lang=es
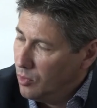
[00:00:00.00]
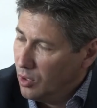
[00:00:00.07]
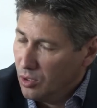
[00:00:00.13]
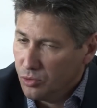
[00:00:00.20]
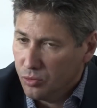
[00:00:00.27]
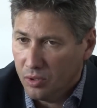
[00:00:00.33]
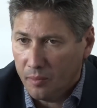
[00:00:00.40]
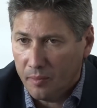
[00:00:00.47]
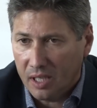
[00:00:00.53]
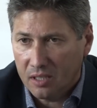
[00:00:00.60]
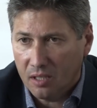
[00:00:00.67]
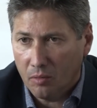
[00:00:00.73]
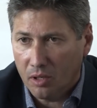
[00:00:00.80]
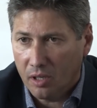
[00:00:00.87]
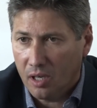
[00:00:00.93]
Bueno, es un tema que
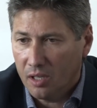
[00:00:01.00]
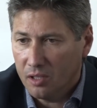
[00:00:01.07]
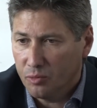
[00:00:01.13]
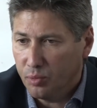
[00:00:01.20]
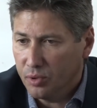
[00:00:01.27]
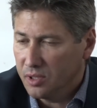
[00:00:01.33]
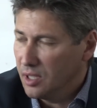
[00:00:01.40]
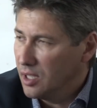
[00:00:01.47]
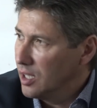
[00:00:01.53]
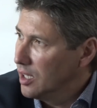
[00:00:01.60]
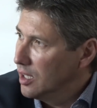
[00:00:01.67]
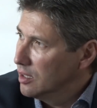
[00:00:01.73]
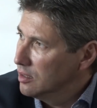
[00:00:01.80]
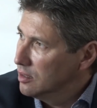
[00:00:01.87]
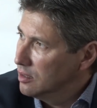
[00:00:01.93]
se abordará después
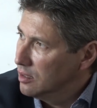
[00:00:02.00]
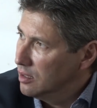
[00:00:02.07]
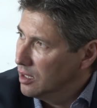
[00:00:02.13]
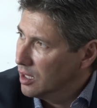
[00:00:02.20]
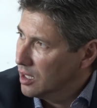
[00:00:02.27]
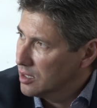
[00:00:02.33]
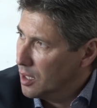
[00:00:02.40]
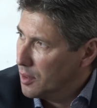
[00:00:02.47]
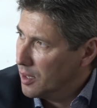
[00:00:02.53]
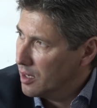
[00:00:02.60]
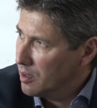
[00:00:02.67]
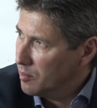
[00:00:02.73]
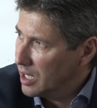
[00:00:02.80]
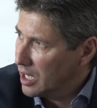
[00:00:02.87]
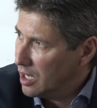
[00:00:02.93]
de, que se
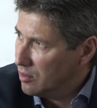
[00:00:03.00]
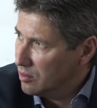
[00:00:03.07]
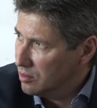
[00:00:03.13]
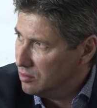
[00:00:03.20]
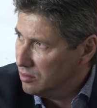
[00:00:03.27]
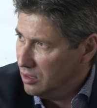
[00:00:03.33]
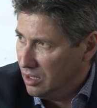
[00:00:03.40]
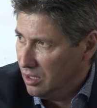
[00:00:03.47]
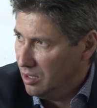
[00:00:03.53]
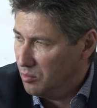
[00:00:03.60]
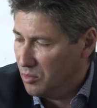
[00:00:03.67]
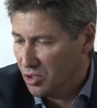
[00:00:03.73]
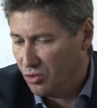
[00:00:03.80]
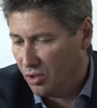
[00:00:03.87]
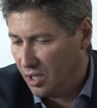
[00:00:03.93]
cierre el mercado. ¿no? Eh,
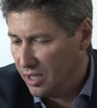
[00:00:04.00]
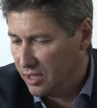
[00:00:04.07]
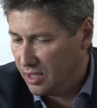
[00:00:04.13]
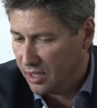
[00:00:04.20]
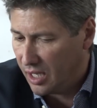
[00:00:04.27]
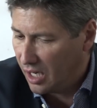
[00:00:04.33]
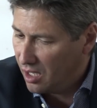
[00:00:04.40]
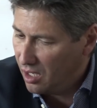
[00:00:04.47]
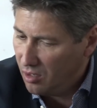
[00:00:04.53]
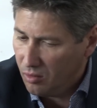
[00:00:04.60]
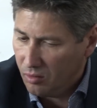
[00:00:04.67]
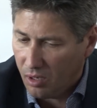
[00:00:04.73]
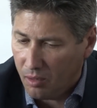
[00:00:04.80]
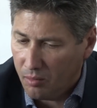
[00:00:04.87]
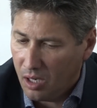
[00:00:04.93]
hemos dicho que él esté
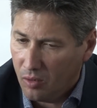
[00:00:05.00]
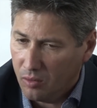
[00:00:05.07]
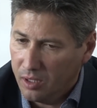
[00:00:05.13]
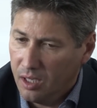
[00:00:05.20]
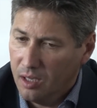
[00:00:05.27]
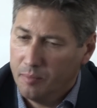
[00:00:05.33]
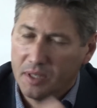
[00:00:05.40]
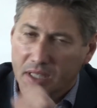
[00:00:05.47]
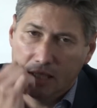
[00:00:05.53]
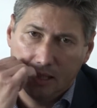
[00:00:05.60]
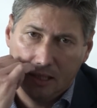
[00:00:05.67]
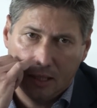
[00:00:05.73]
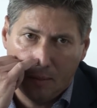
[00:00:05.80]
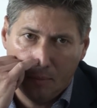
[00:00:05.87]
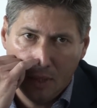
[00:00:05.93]
tranquilo, ha hablado con el
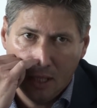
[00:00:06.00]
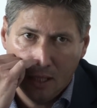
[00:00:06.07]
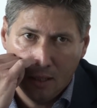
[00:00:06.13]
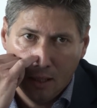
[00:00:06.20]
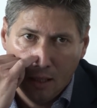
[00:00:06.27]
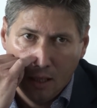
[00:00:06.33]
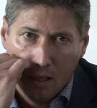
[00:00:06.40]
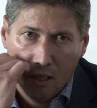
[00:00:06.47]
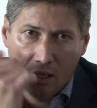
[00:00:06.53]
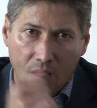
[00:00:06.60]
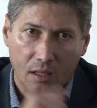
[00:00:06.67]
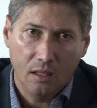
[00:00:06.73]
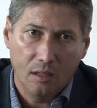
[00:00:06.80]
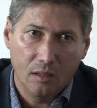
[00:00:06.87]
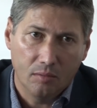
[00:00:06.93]
presidente también
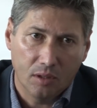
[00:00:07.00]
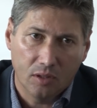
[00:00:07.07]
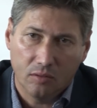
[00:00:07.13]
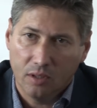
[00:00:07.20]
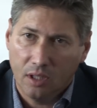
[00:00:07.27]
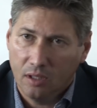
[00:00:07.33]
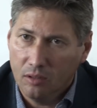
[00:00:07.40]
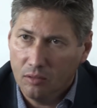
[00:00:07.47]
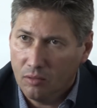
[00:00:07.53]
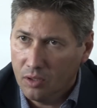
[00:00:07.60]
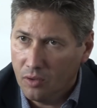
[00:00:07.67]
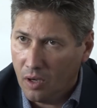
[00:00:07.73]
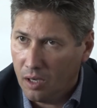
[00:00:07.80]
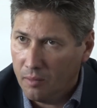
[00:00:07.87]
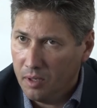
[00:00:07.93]
y bueno, ya te digo,
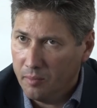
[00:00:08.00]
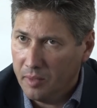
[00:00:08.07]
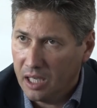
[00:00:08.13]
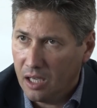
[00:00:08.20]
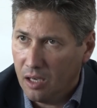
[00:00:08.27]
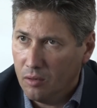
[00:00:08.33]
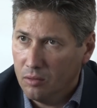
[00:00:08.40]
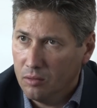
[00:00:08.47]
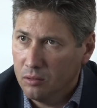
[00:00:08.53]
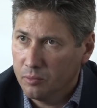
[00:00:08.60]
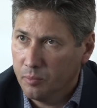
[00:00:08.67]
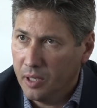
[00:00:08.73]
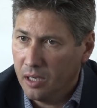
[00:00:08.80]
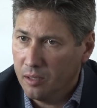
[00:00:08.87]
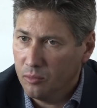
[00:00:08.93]
cuando acabe el mercado
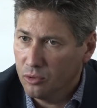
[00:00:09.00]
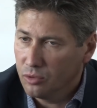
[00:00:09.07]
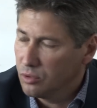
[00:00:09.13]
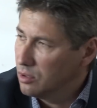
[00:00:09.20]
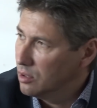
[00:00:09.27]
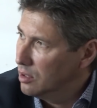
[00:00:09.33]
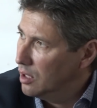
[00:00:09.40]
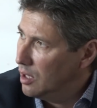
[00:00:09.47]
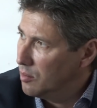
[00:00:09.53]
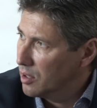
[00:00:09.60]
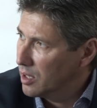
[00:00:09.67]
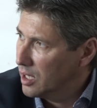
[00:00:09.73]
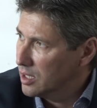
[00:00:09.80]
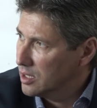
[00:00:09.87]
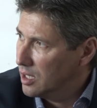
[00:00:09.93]
esperaremos
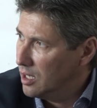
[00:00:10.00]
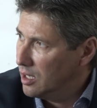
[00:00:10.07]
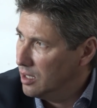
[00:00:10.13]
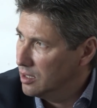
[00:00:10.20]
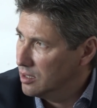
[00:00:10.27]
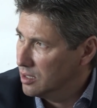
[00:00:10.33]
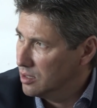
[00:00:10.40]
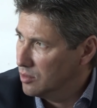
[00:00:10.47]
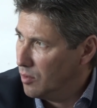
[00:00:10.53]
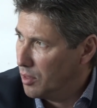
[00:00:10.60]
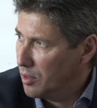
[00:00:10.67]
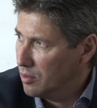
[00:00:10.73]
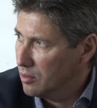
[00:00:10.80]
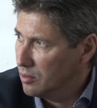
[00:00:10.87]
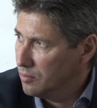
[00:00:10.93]
abordar esa,
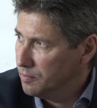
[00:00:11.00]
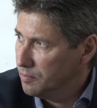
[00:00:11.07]
situación.